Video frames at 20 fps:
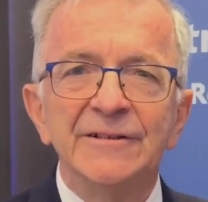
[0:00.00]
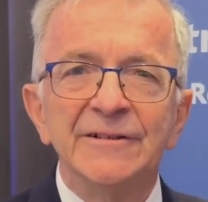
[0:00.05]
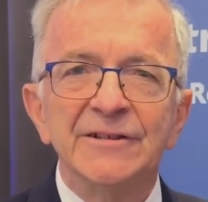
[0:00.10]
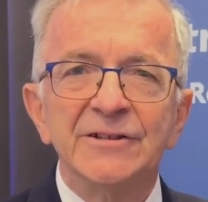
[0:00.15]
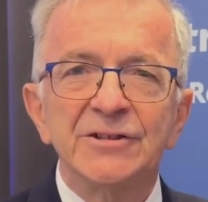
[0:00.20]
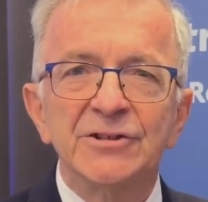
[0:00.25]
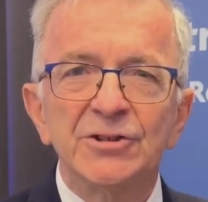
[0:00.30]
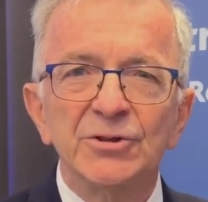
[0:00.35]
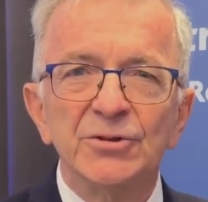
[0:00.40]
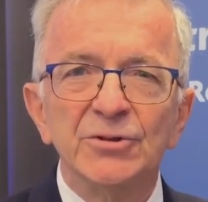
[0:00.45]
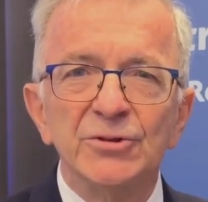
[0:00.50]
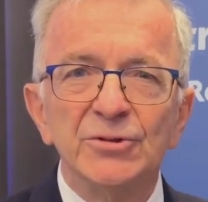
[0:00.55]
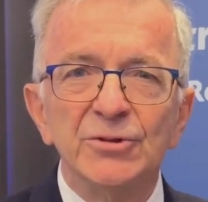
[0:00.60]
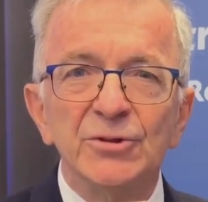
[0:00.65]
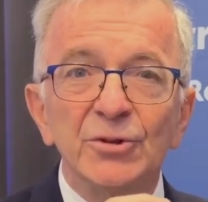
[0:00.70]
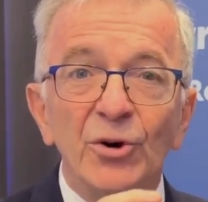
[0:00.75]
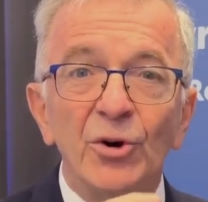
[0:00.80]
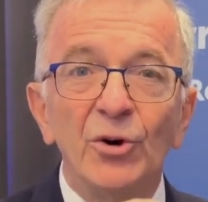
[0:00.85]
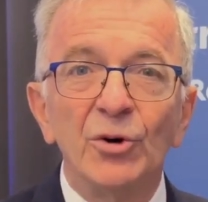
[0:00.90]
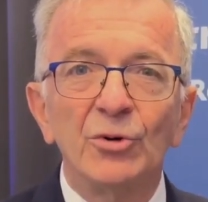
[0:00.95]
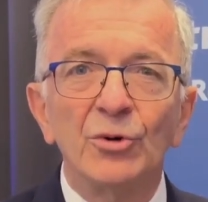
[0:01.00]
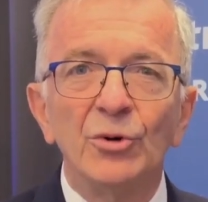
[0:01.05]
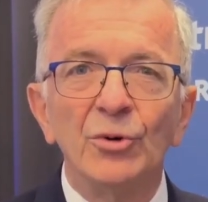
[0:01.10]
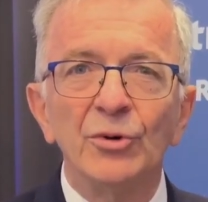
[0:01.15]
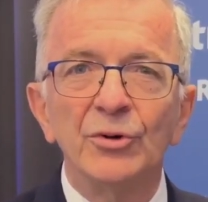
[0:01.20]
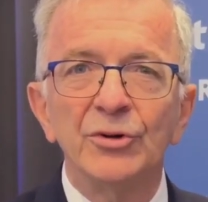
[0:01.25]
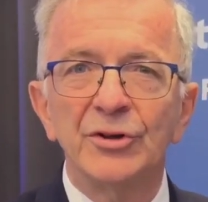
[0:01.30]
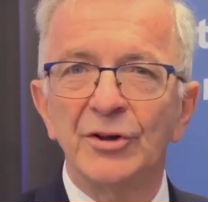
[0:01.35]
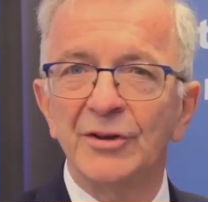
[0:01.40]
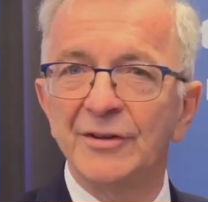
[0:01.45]
se
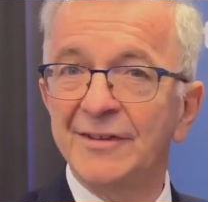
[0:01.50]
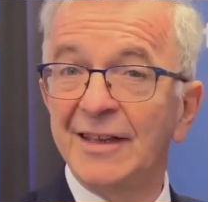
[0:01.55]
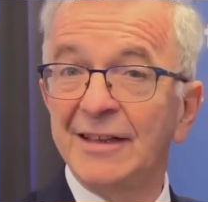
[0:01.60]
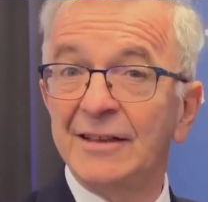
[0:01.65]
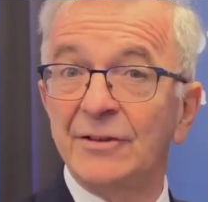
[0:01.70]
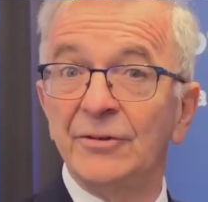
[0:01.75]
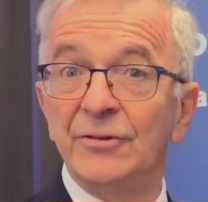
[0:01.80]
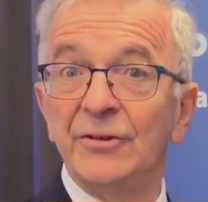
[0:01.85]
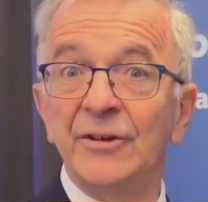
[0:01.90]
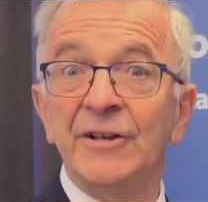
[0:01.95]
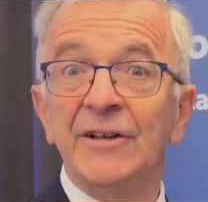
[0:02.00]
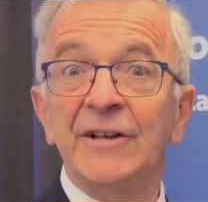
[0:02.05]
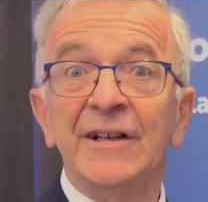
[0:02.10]
rencontre cette euh,